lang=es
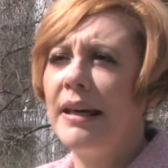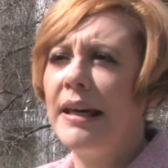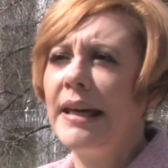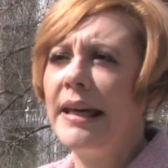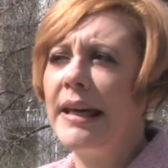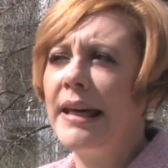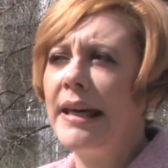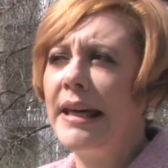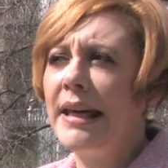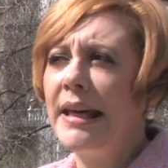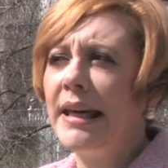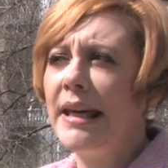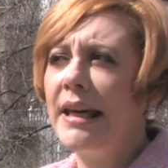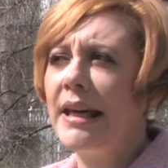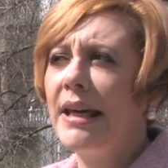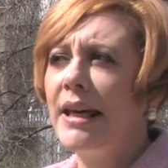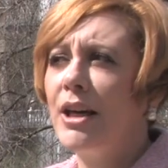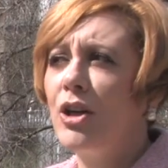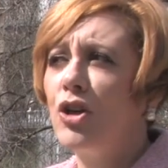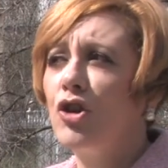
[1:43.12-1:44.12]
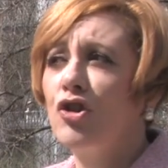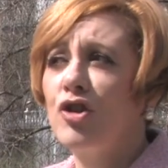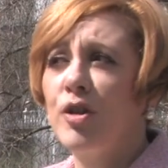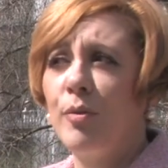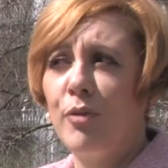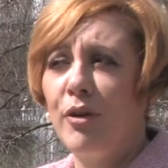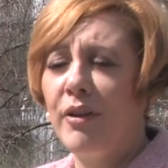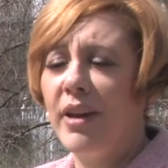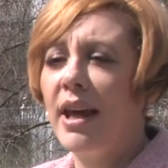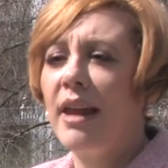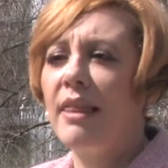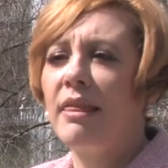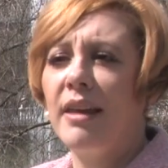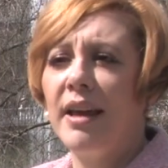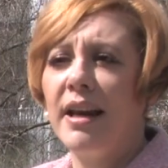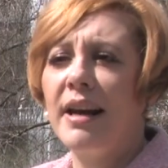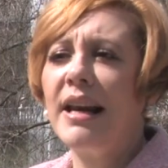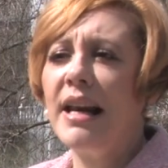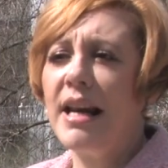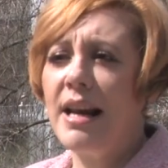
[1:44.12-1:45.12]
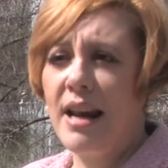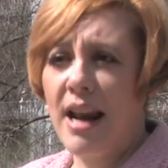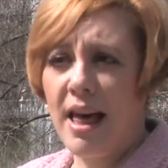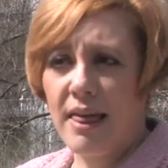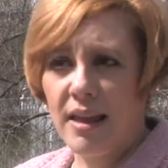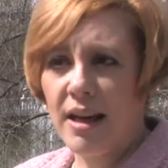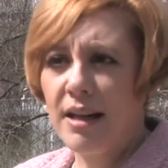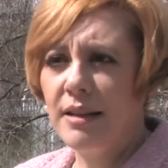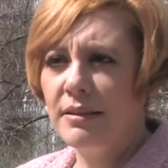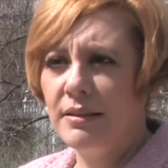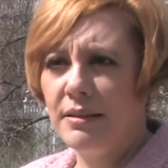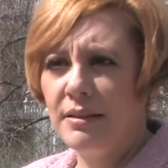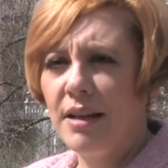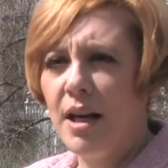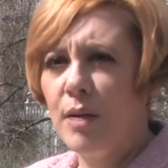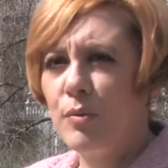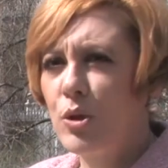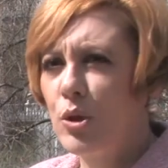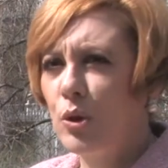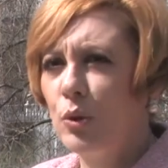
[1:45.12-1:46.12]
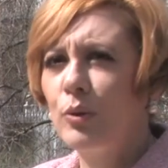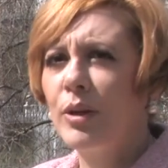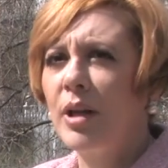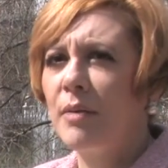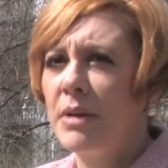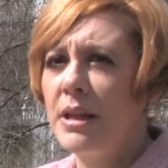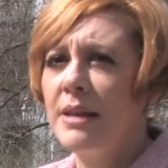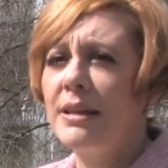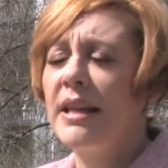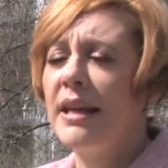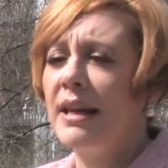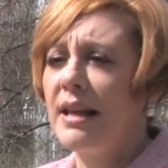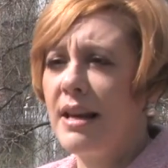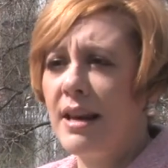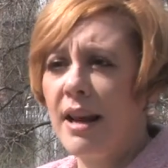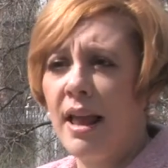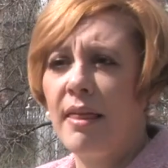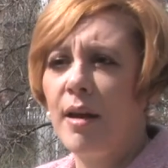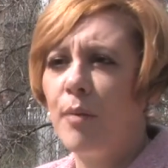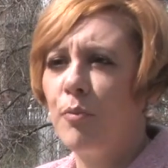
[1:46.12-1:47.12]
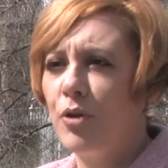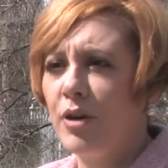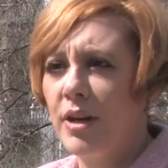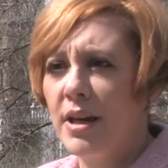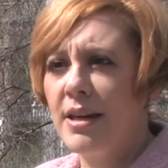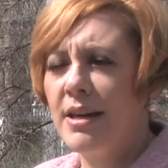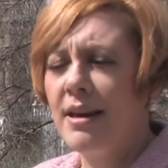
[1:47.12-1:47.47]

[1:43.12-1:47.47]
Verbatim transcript: eh, no se podía hacer nada, absolutamente nada por